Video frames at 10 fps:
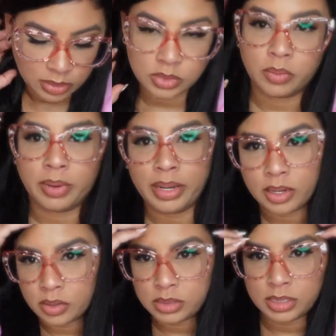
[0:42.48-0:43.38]
Son varias
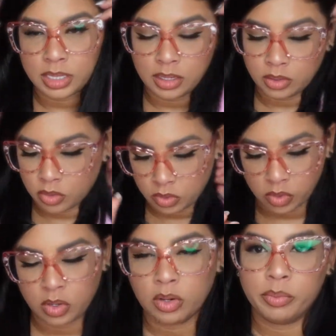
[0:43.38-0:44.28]
cositas, no
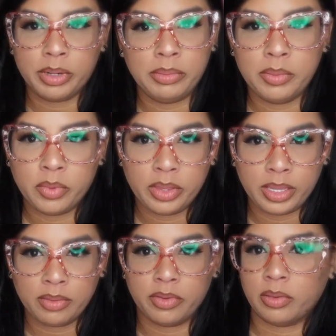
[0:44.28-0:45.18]
todo lo compré el mismo
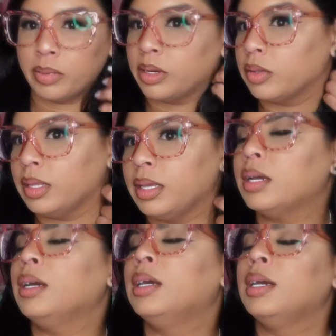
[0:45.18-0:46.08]
día, fueron varios días.
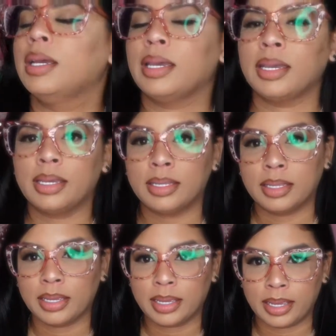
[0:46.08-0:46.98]

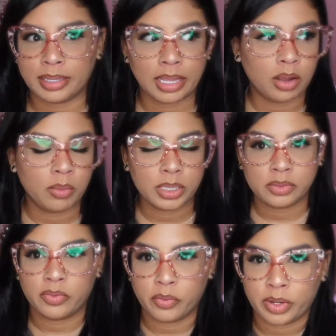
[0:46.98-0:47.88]
Este, estas
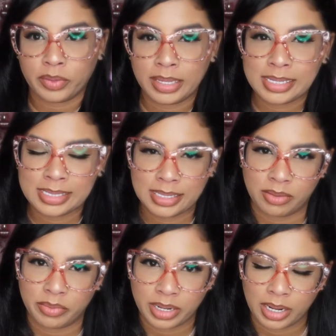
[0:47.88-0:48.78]
compras fueron de
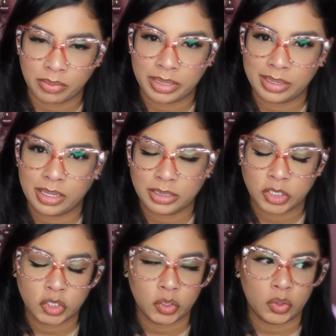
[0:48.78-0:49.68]
diciembre, realmente
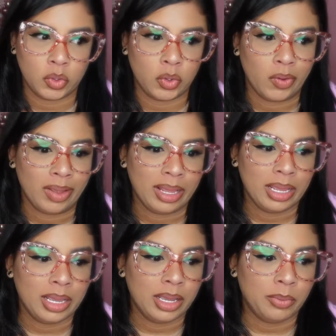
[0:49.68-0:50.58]
yo
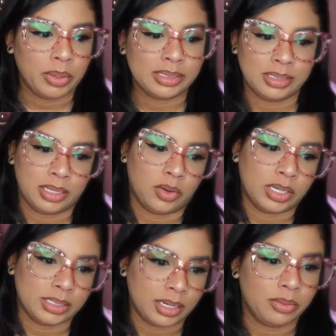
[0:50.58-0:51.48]
pensé no
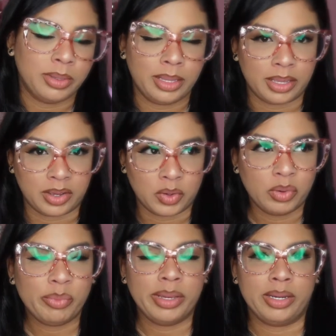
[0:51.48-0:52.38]
hacer el video,
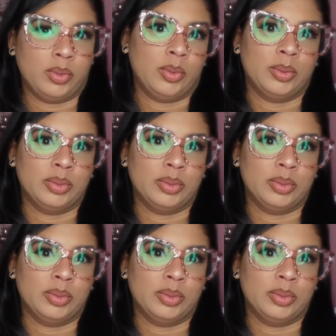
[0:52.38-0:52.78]
pero